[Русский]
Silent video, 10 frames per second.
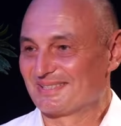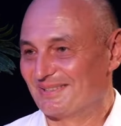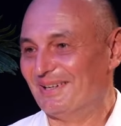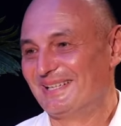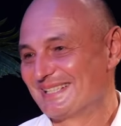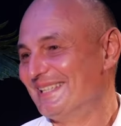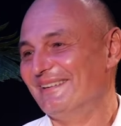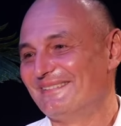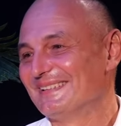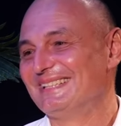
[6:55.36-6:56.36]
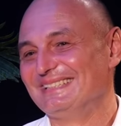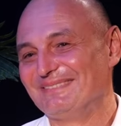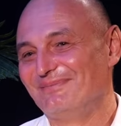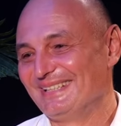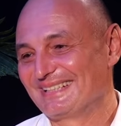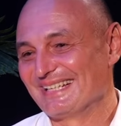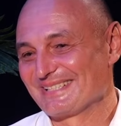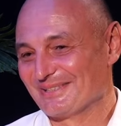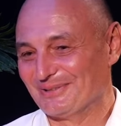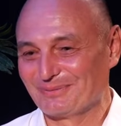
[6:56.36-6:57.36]
что, что вот теперь
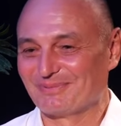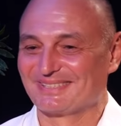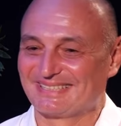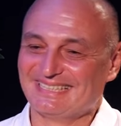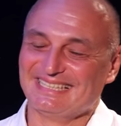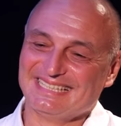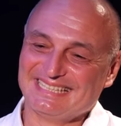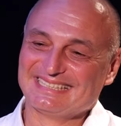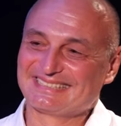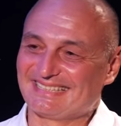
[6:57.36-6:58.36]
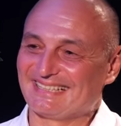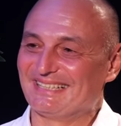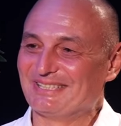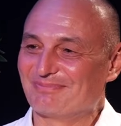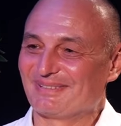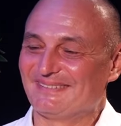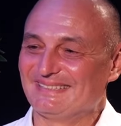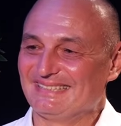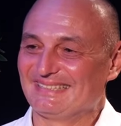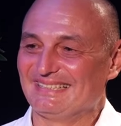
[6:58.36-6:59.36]
каждый отпуск стараюсь
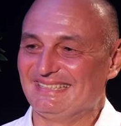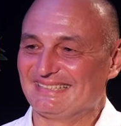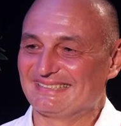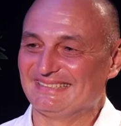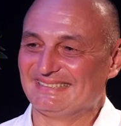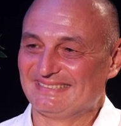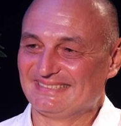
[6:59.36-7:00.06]
проводить на яхте.